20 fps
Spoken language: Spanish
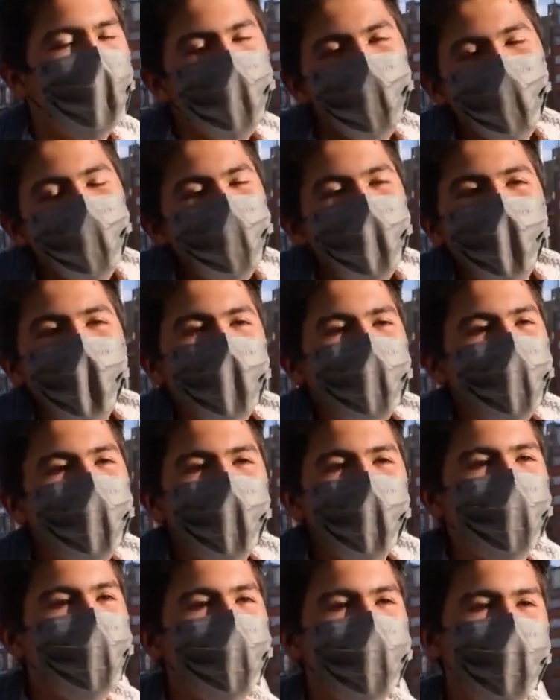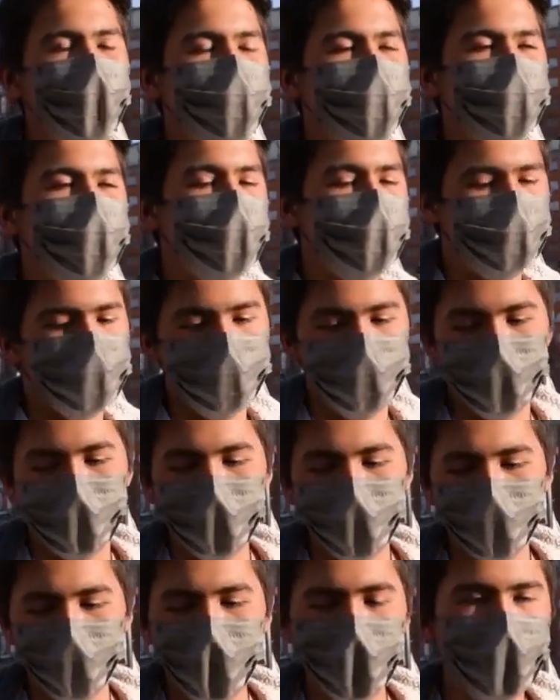Eso sería todo. Sabes que si
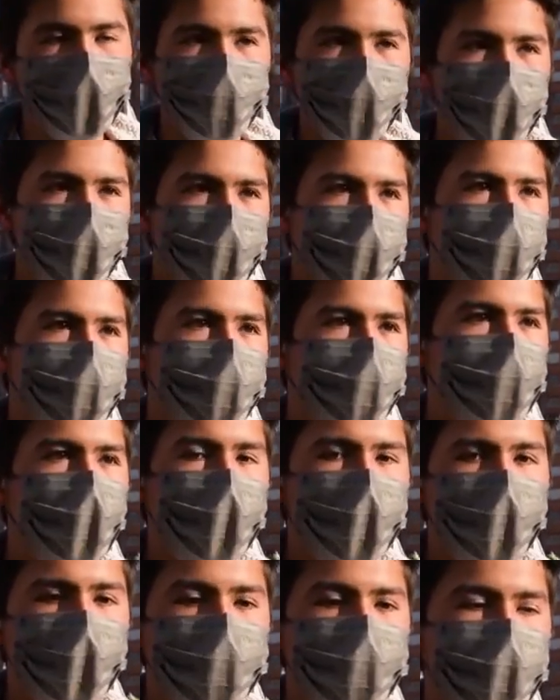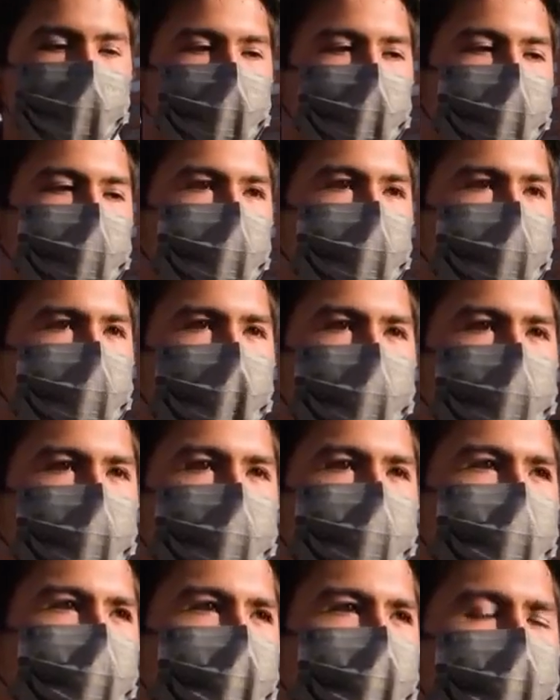tienes mal ambiente van a ser como una
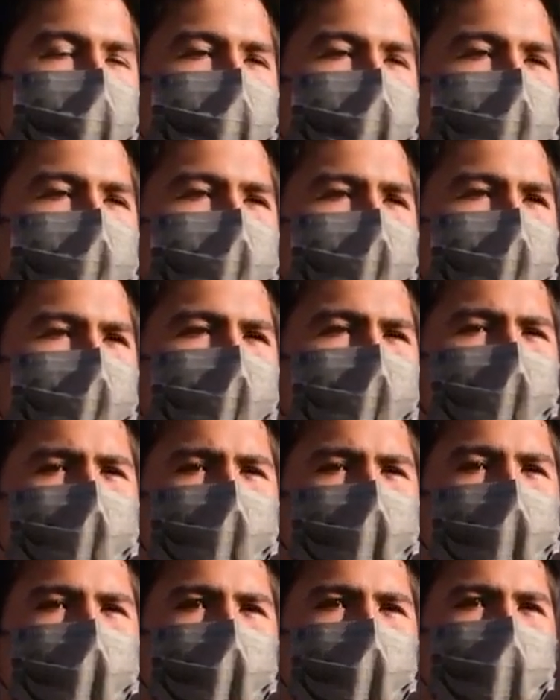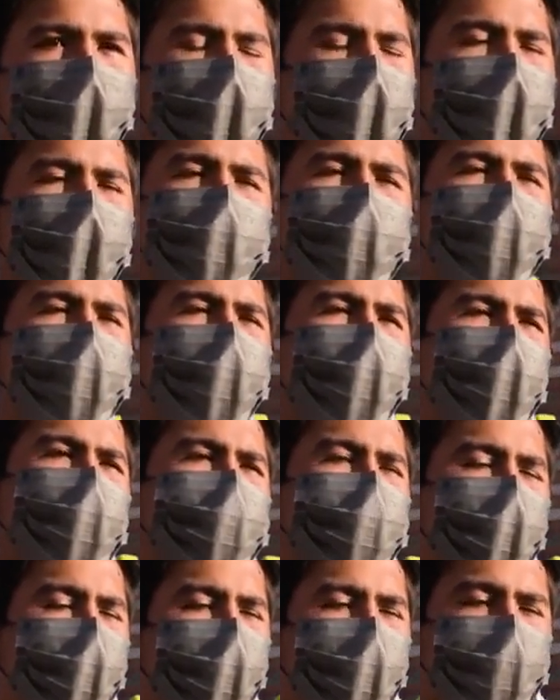persona que va a querer resolver
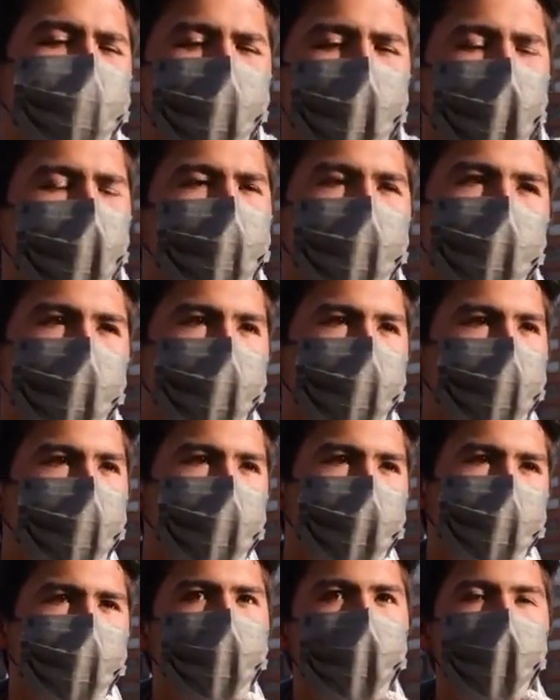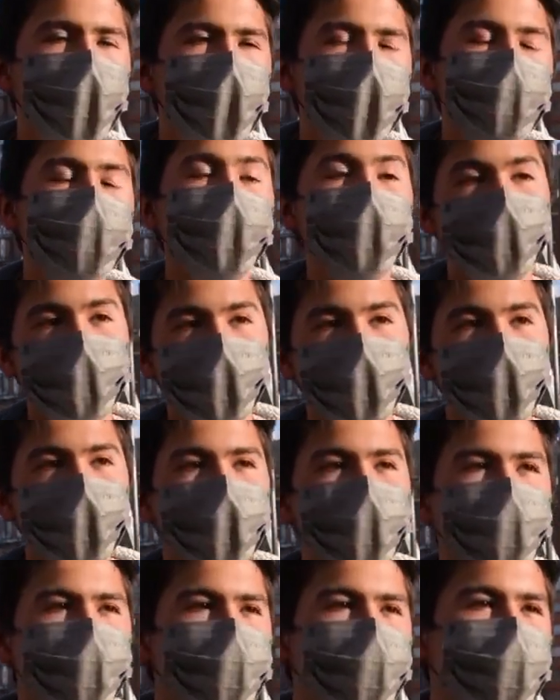los problemas con alcohol, drogas,
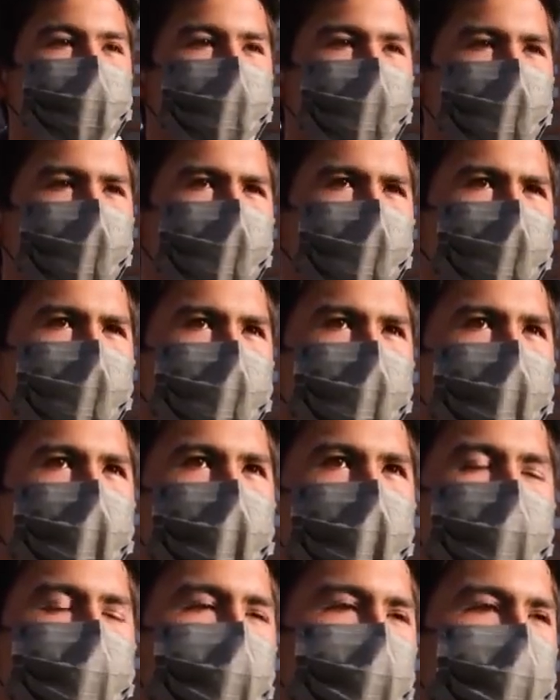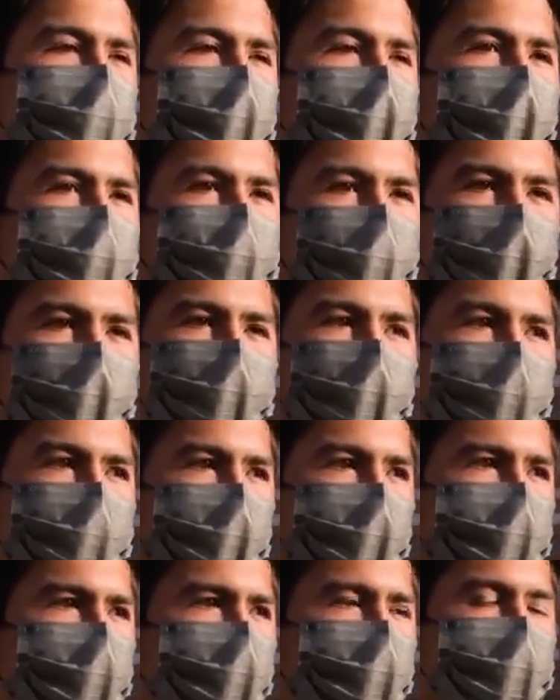etcétera. En cambio, si aprende
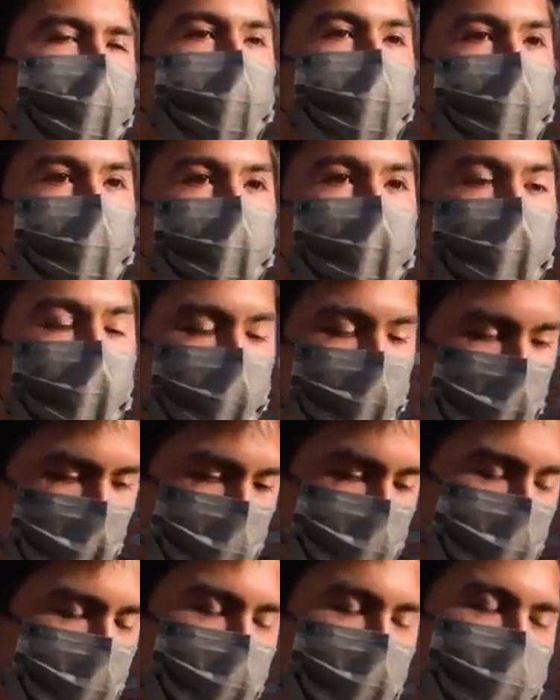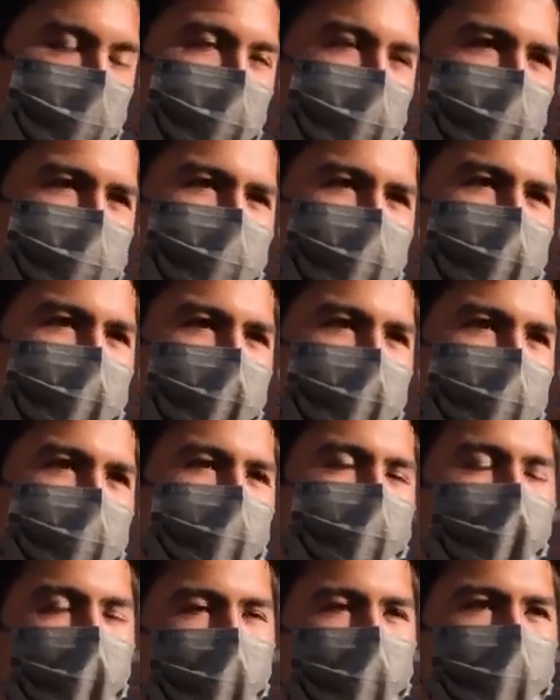bien, de, si tiene un buen ambiente
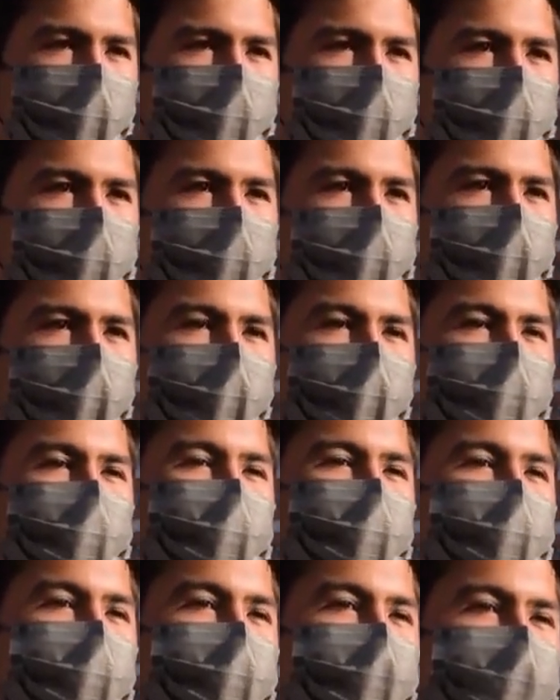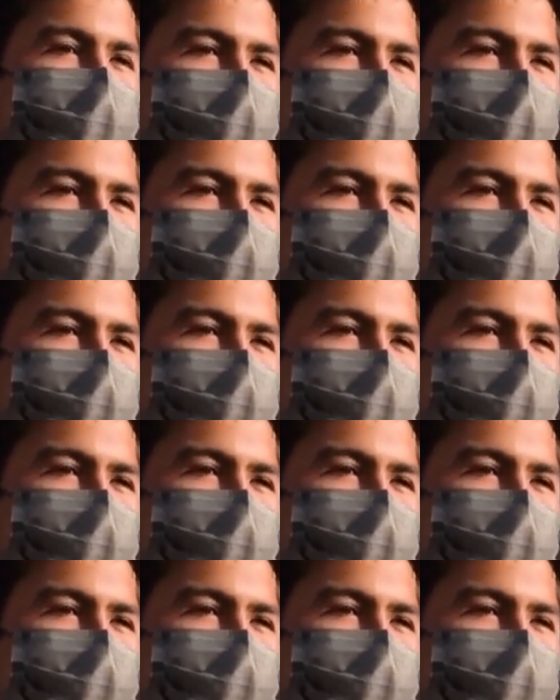pequeño, valores y todo eso,